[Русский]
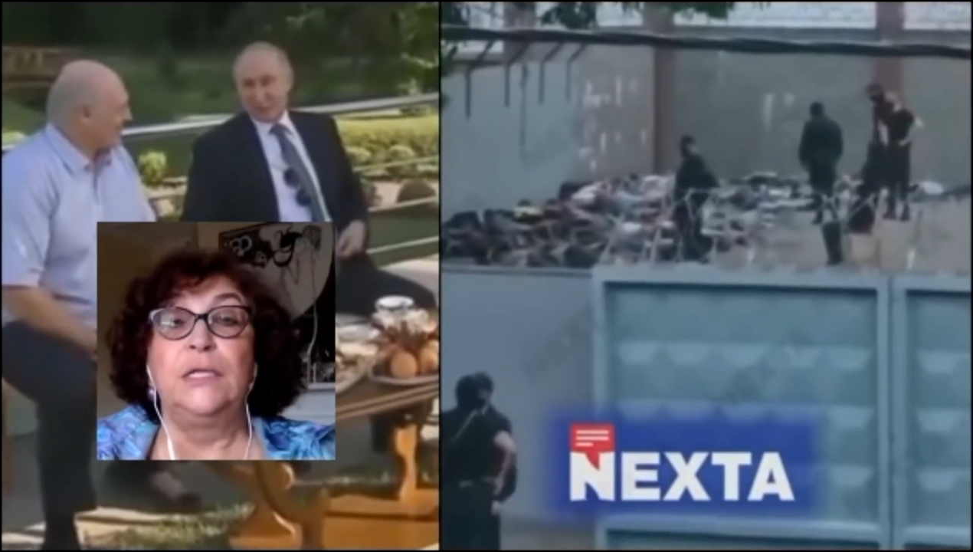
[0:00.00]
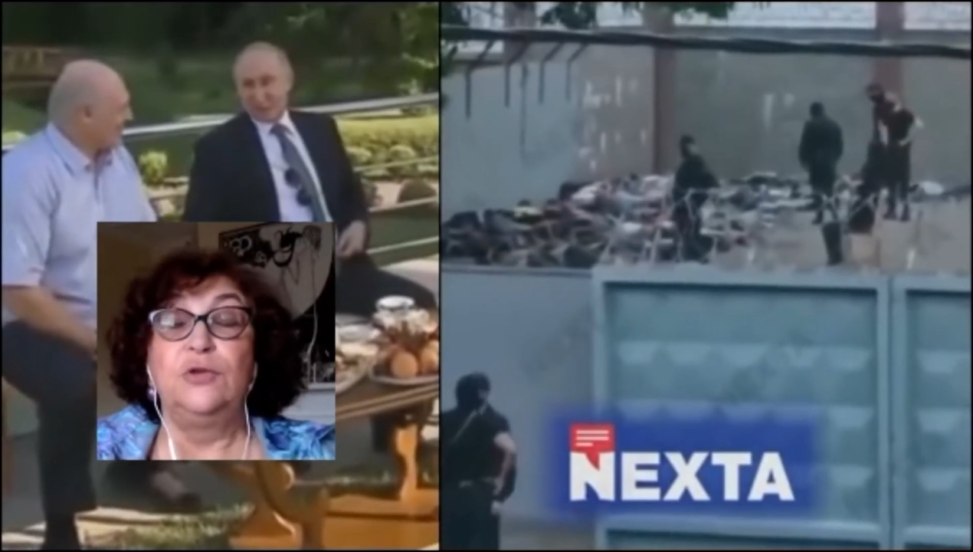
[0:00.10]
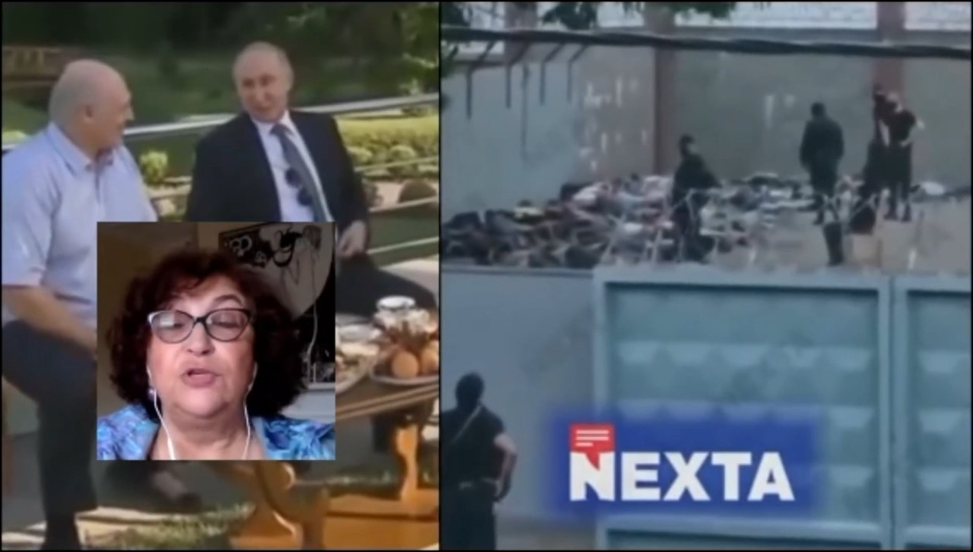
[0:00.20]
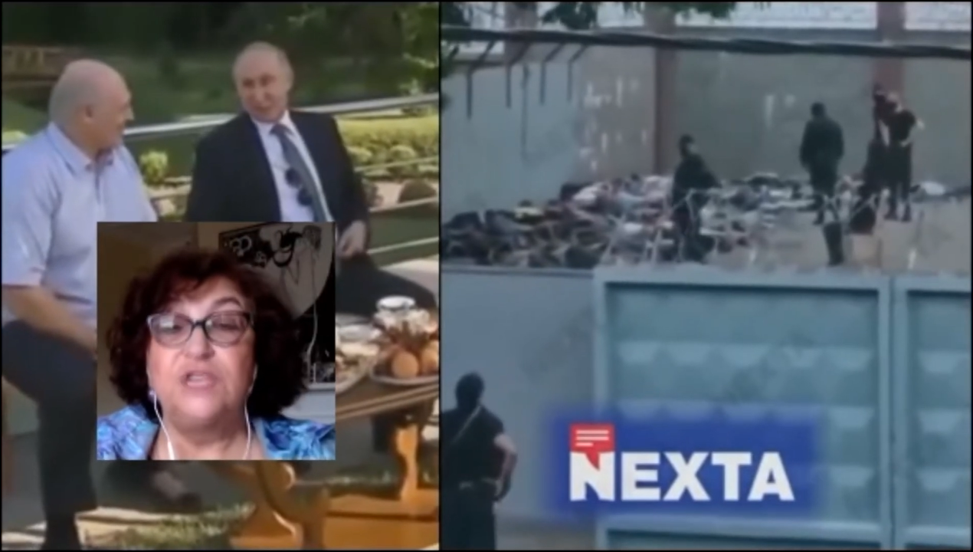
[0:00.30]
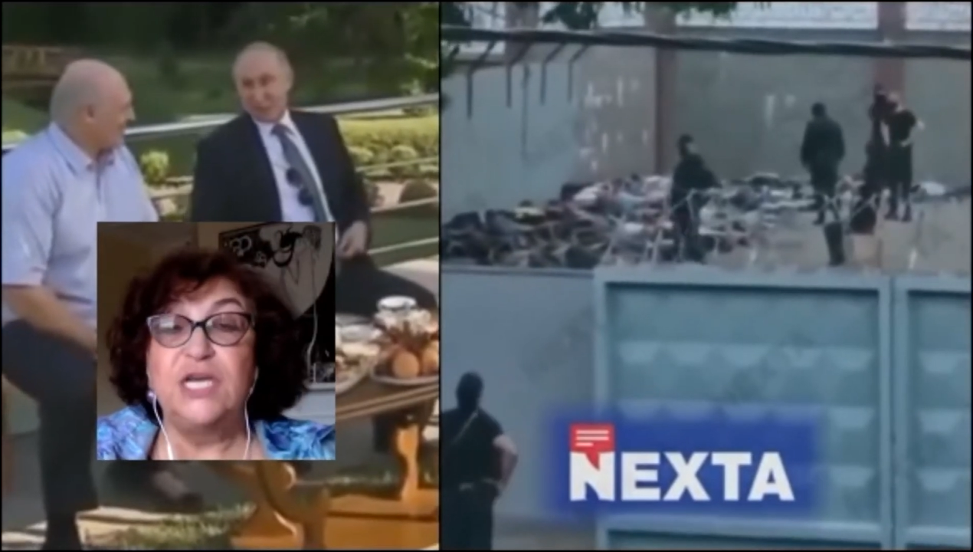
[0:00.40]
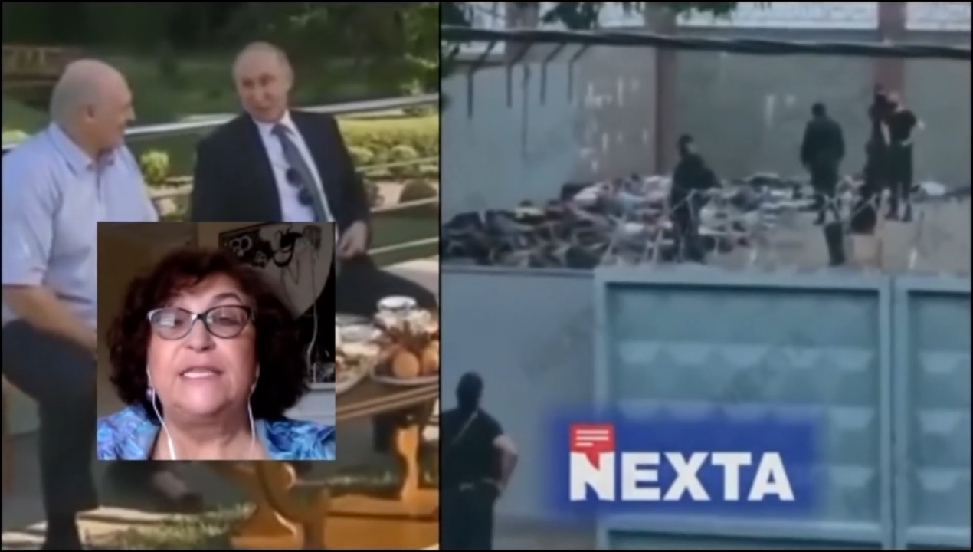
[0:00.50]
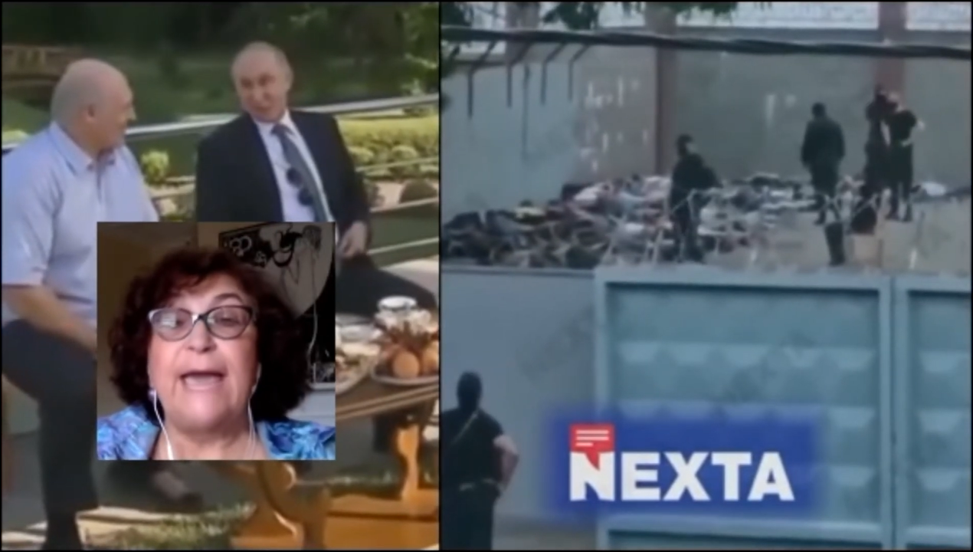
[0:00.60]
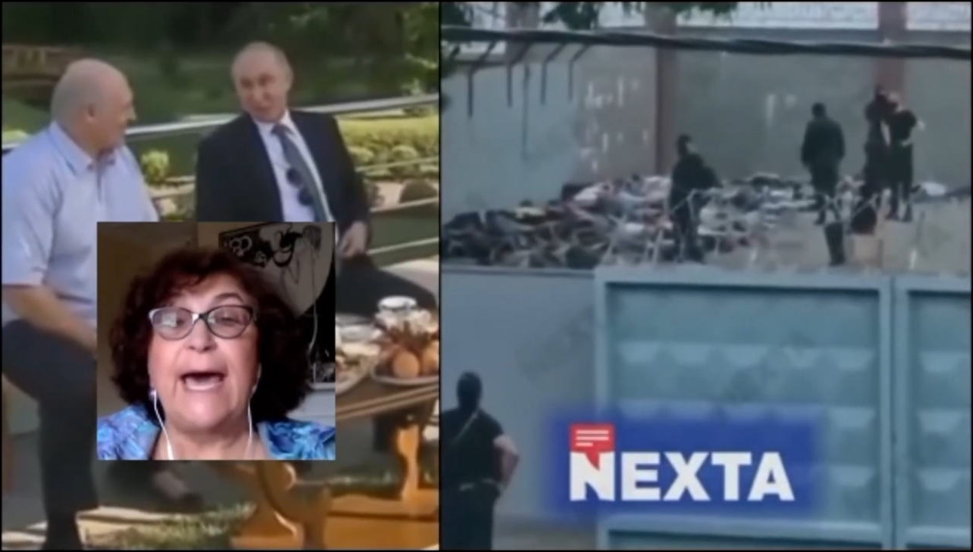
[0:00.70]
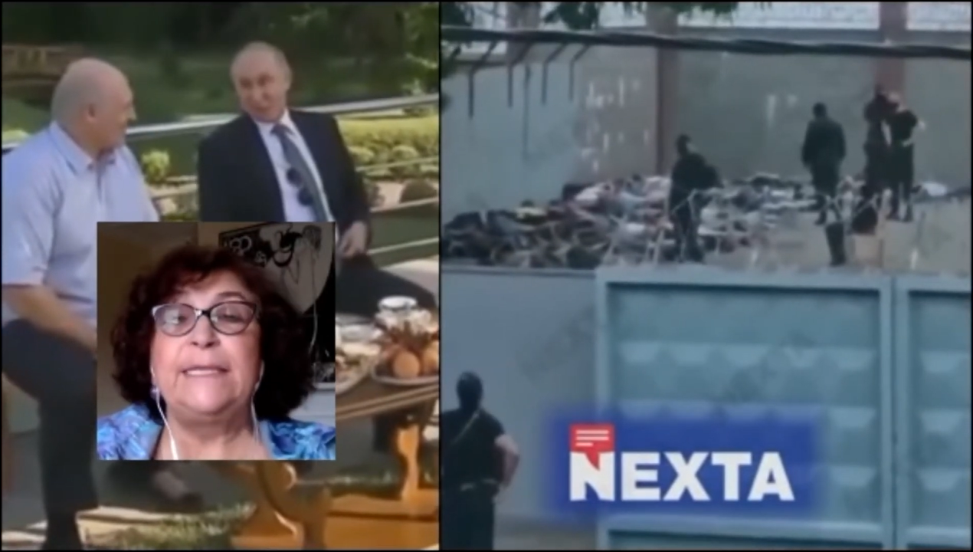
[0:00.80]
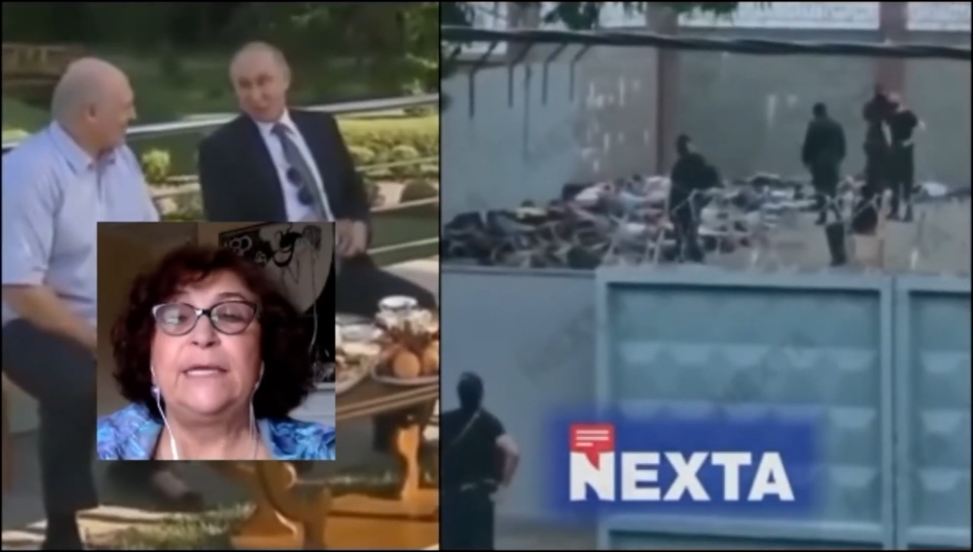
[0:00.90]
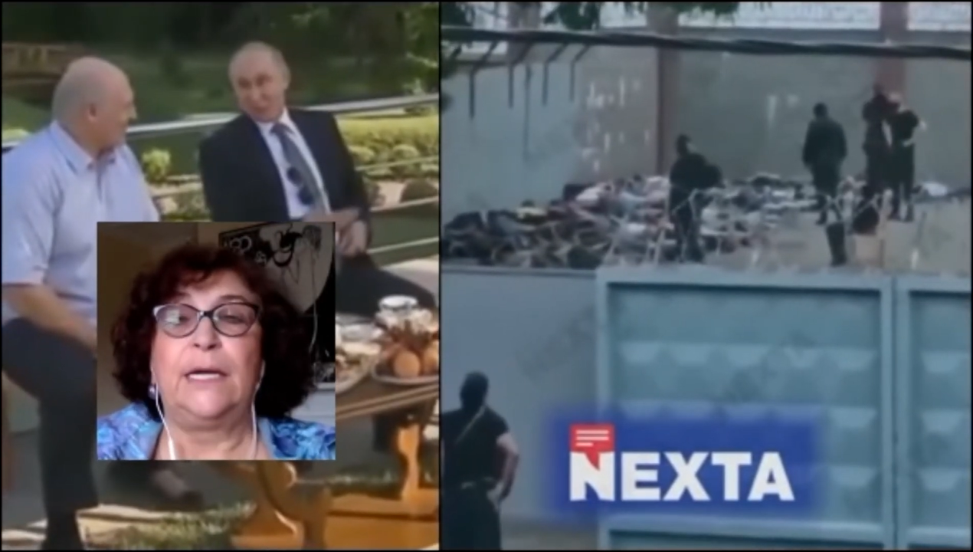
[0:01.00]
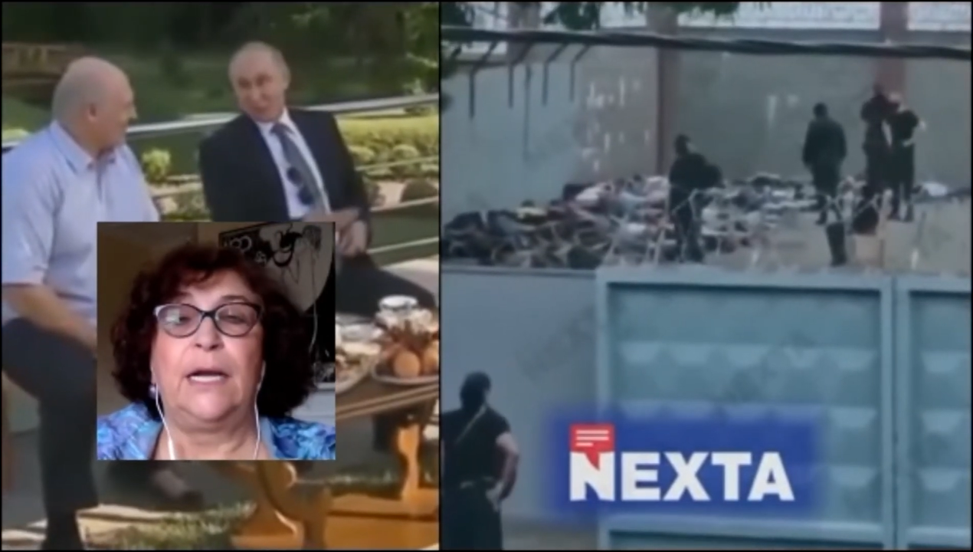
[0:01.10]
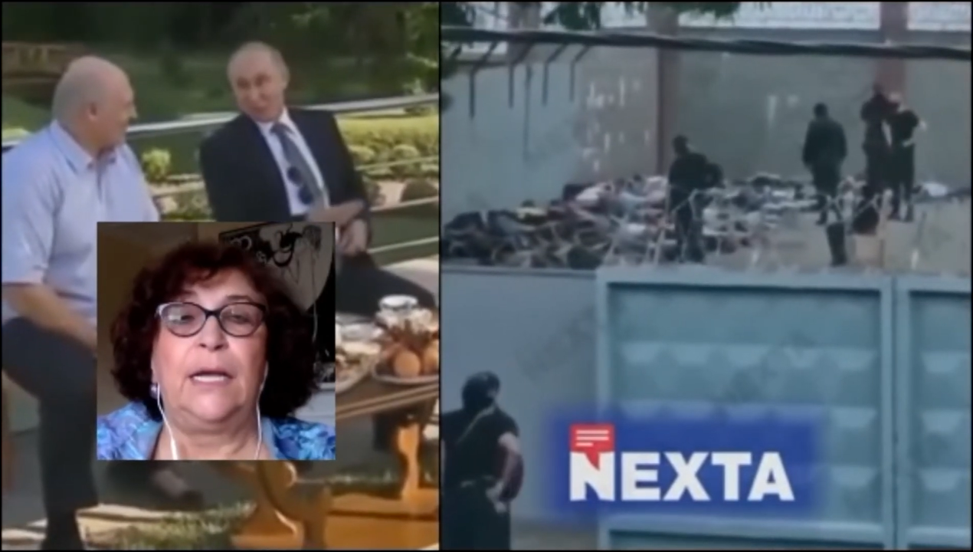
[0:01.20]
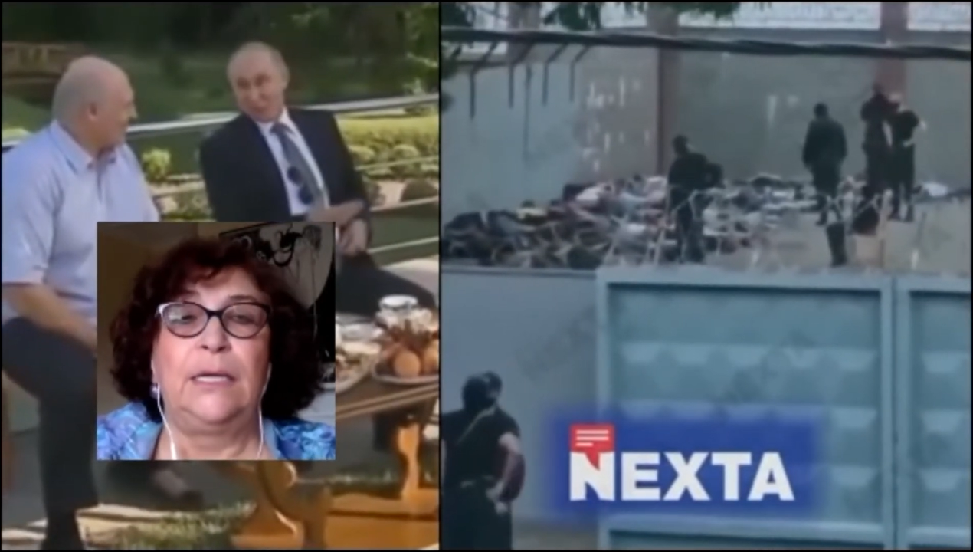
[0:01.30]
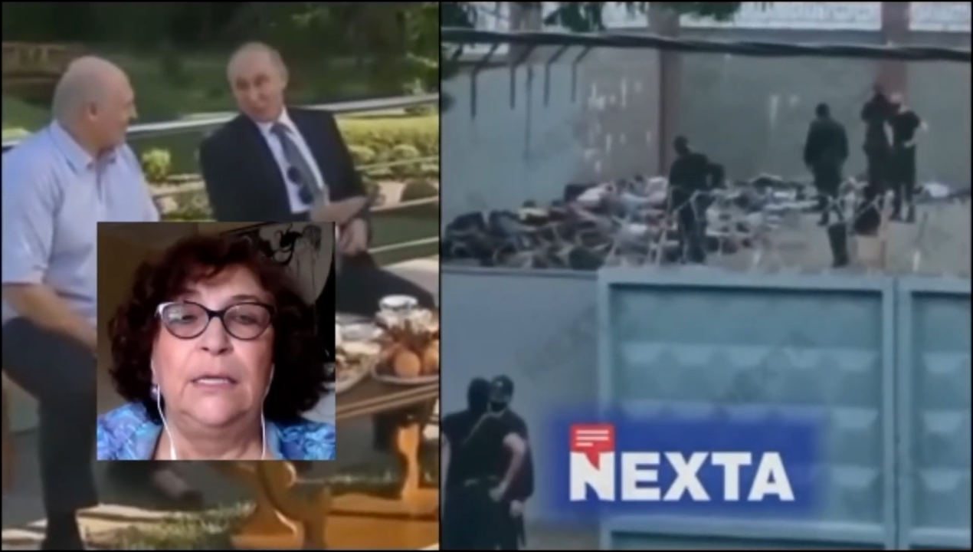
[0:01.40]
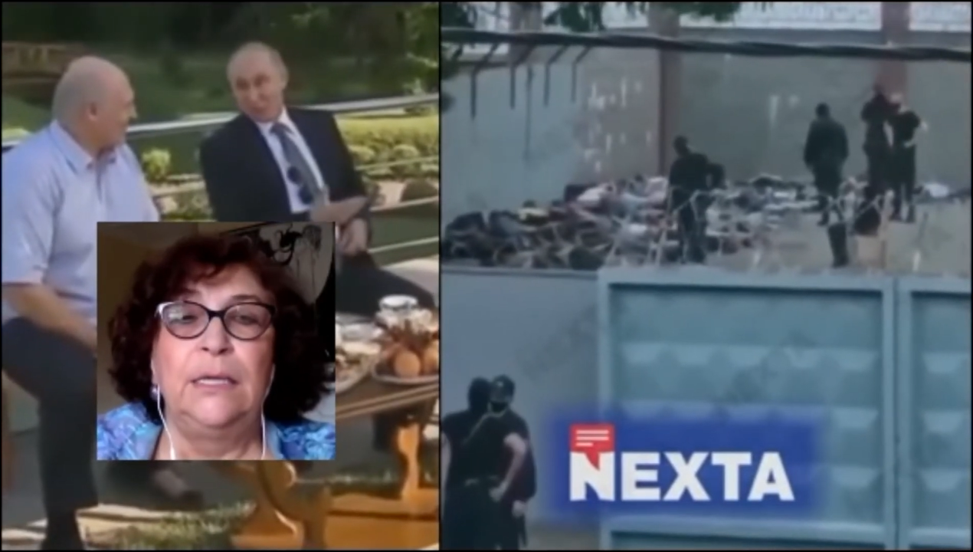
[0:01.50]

то есть диктатора,